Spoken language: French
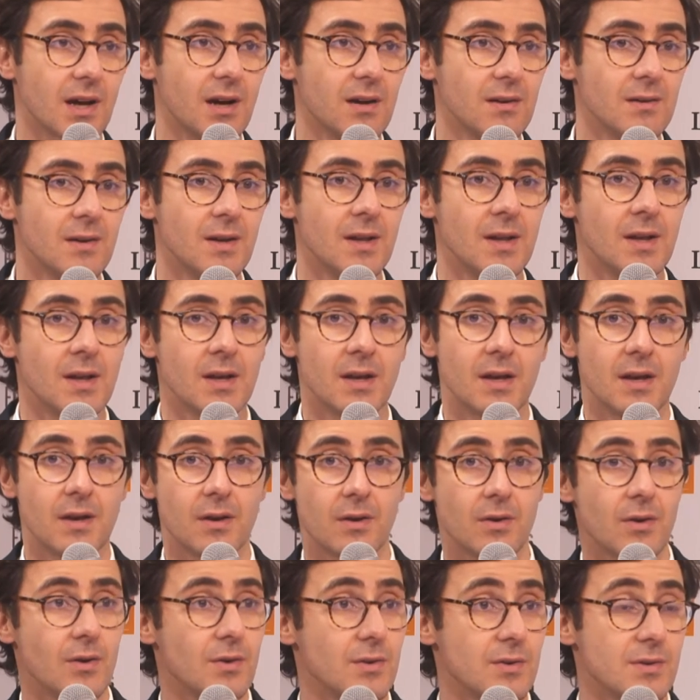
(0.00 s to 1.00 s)
Euh,
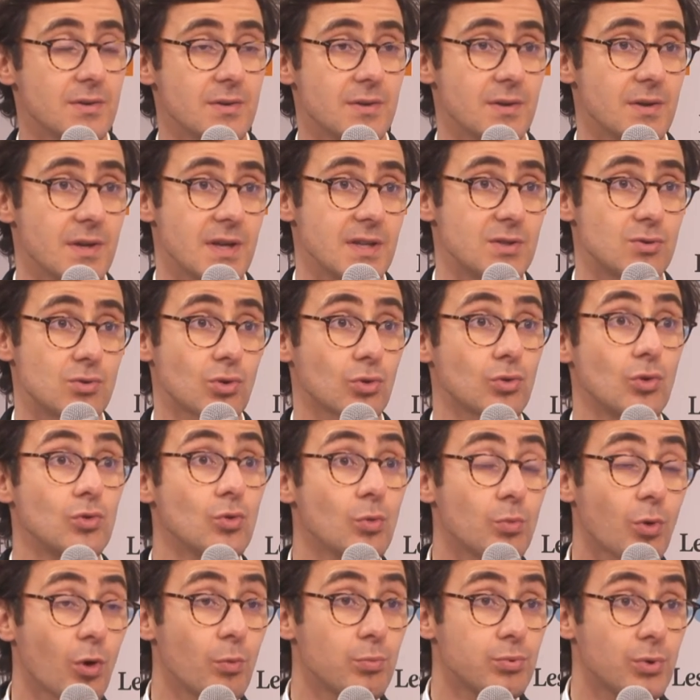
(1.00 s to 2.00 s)
euh, et sur de
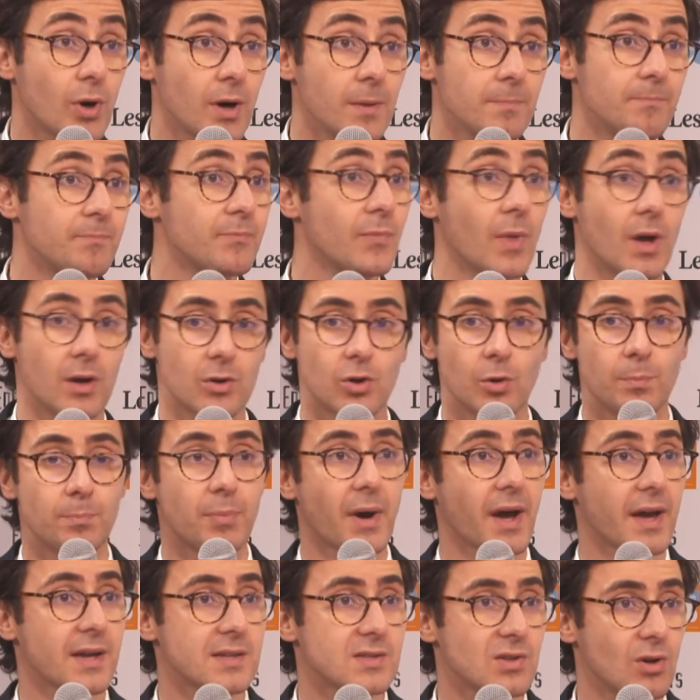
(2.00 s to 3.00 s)
nombreux points, comme
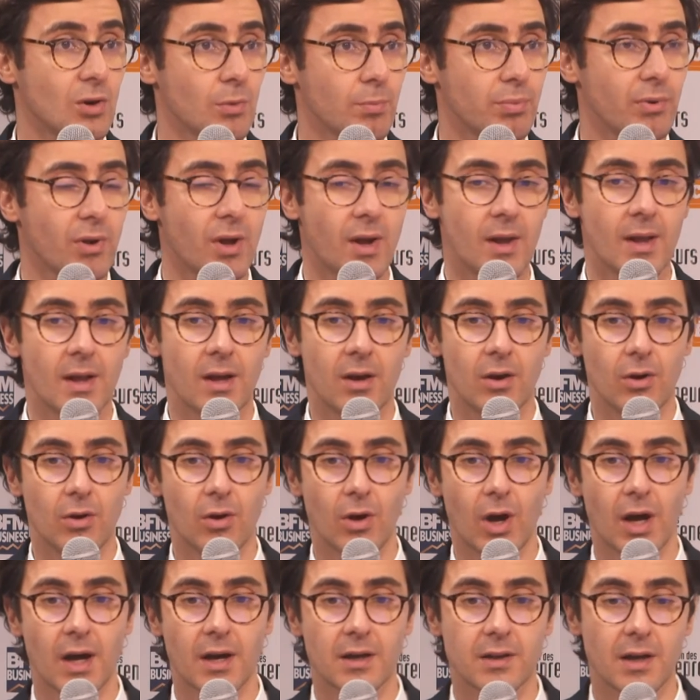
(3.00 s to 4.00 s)
par exemple
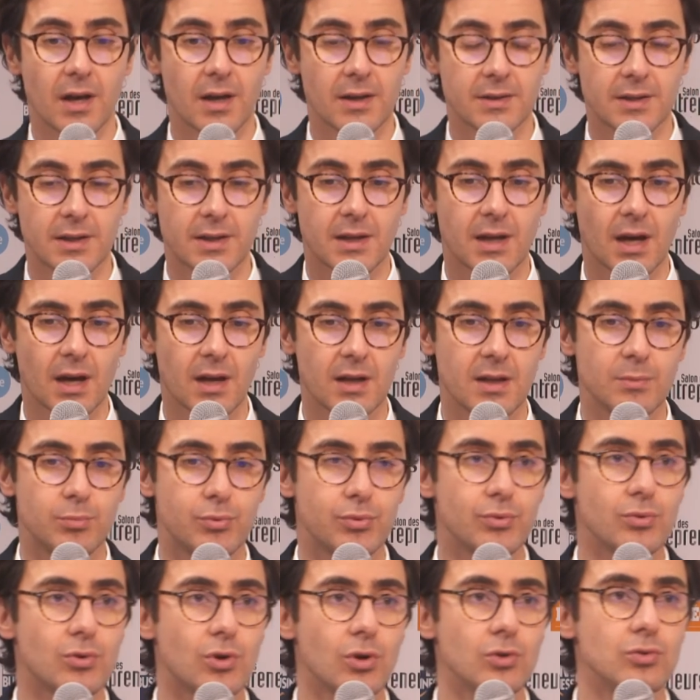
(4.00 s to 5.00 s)
euh, un, des cas les
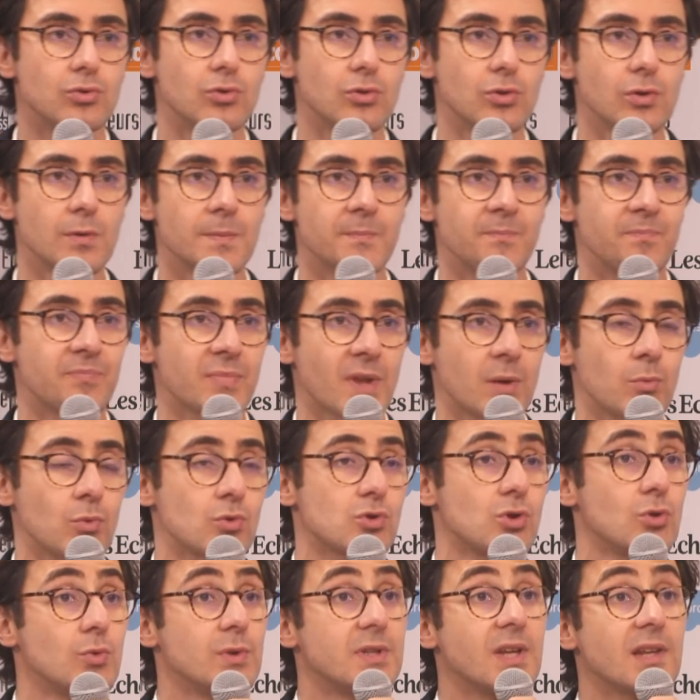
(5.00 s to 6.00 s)
plus connus, donc
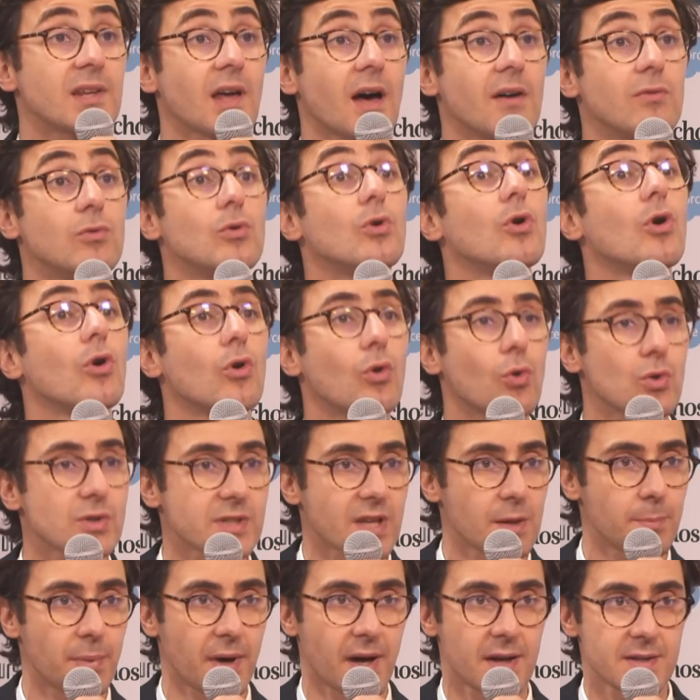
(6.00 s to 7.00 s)
celui des travaux hors grosse
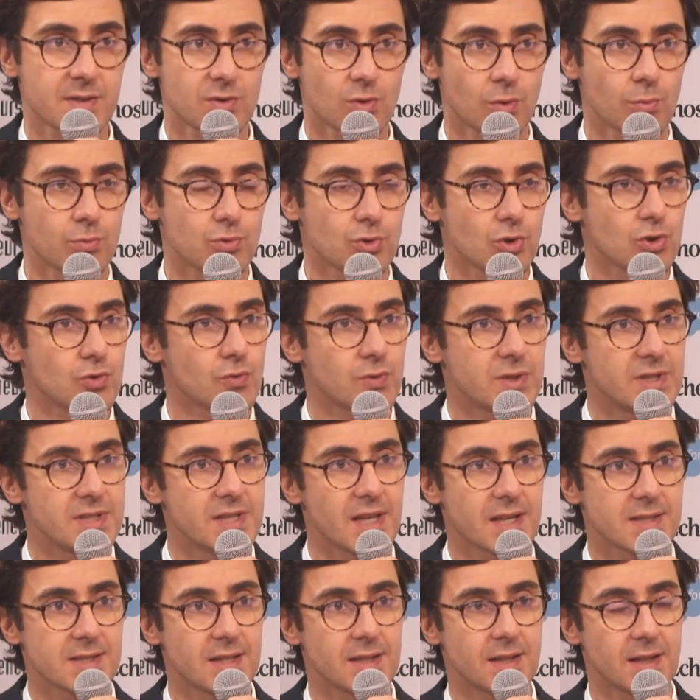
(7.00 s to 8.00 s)
réparation, parce que je vous
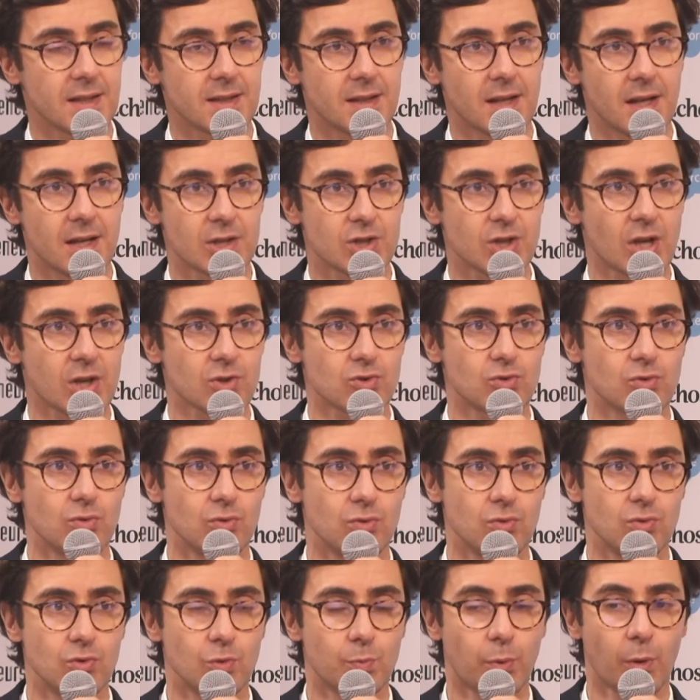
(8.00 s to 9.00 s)
disais que c'était à la charge
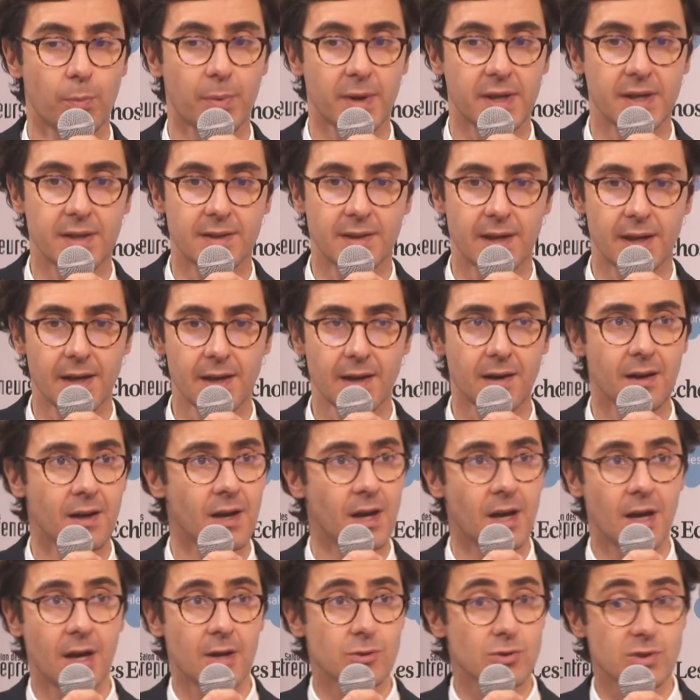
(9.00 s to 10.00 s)
du, propriétaire.
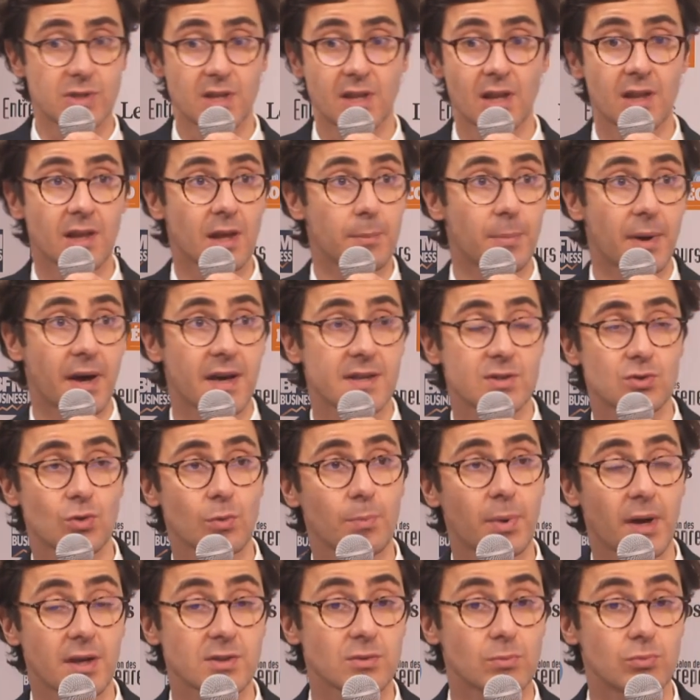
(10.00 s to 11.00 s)
Sur certaines réparations,
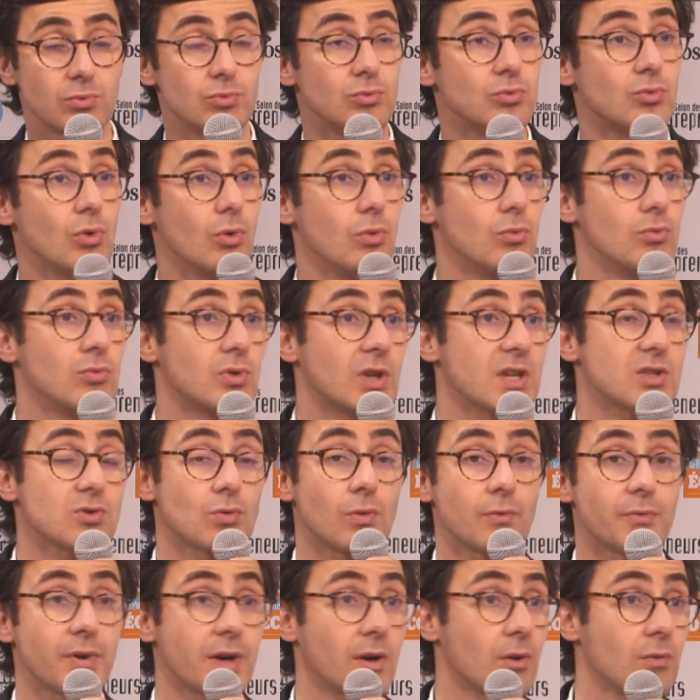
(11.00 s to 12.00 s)
par exemple, qu'est-ce
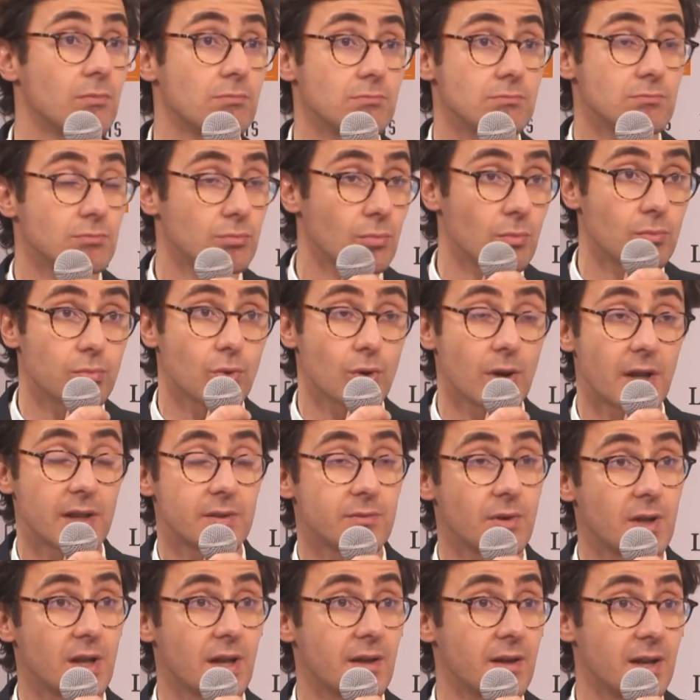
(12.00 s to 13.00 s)
qu'on fait pour la,
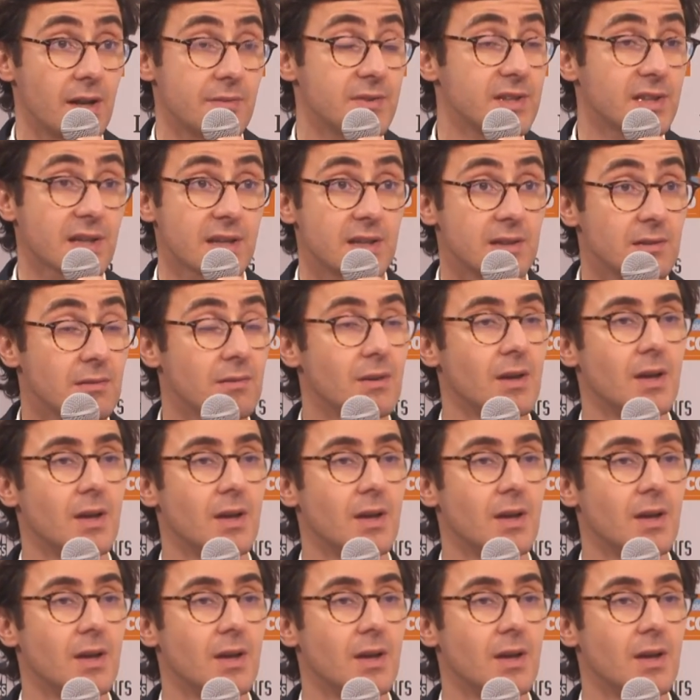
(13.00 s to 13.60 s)
vitrine.